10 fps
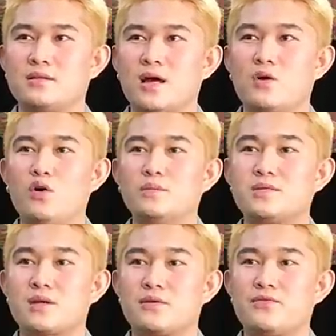nag-home
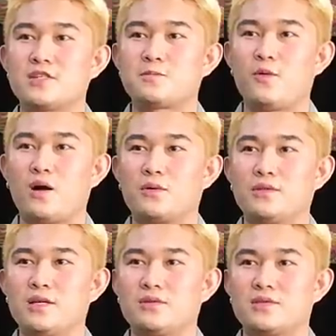service po ako
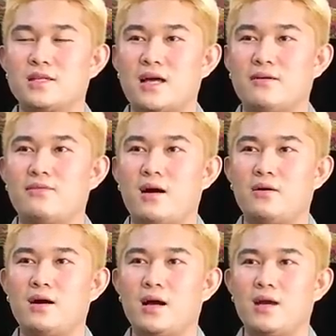dito sa
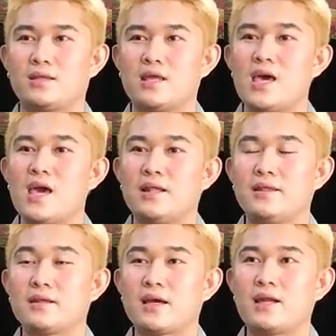Davao at
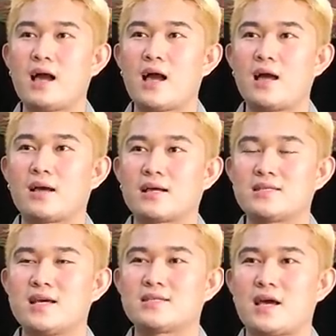kaila, ah, kasi
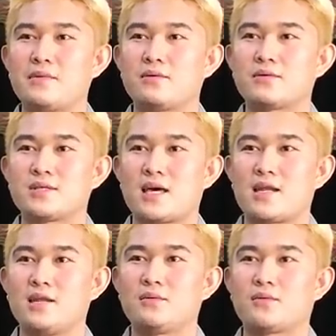ang sabi ko sa
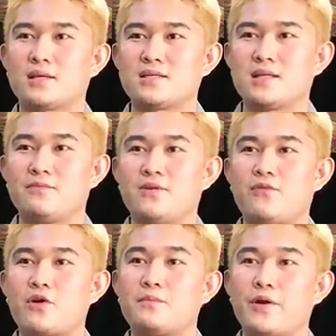sarili ko kasi na
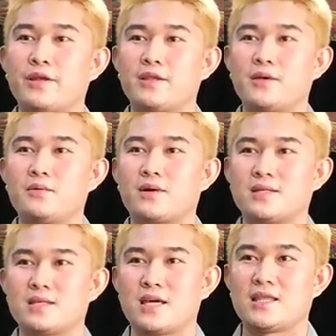before birthday ko
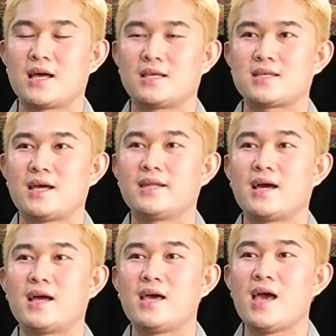kasi na
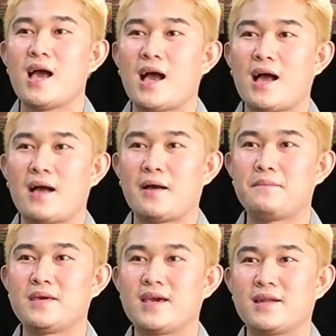sana uh,
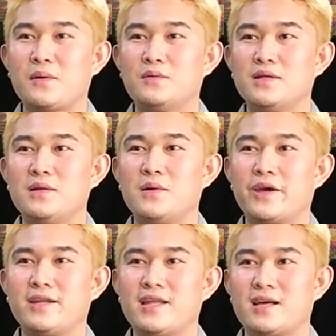bigyan ako ni
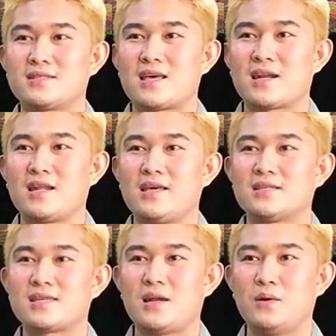Lord ng sariling
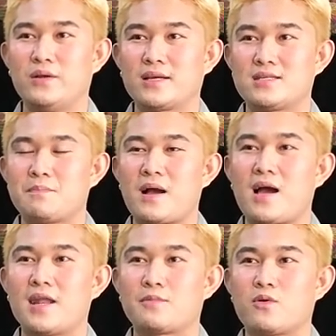salon kasi
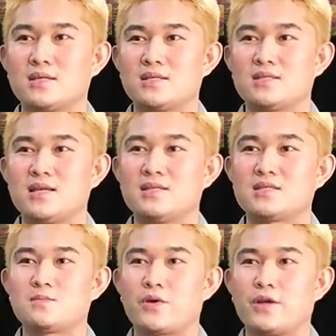pangarap ko kasi
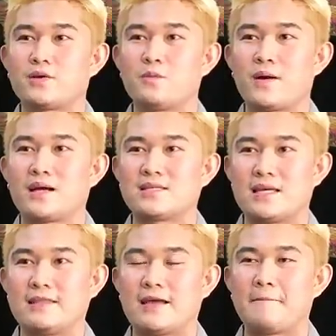since birth ko pa
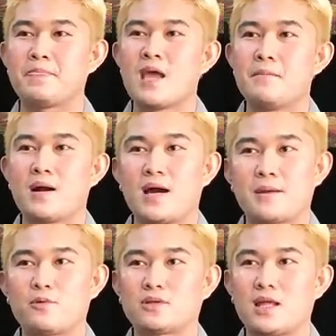kasi na
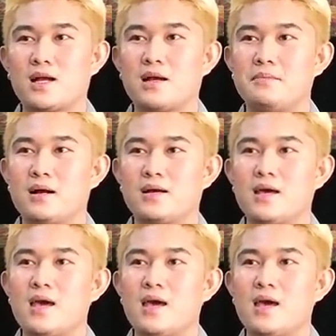pangarap ko talaga mag